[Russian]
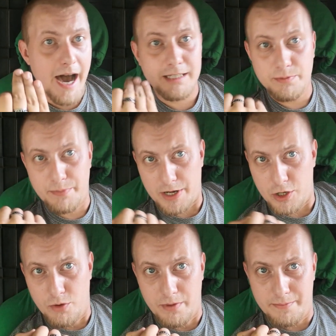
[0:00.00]
акт
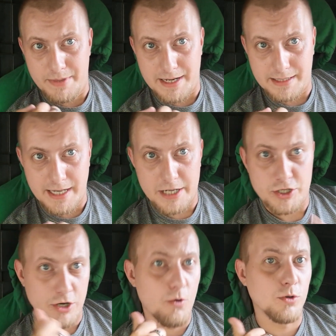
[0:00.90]
приема
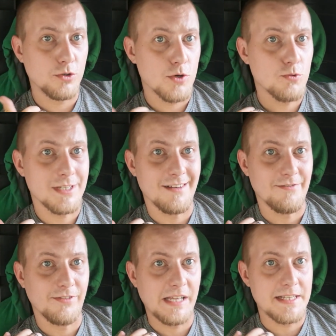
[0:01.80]
передачи от груза
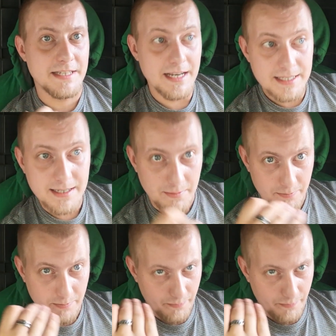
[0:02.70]
владельца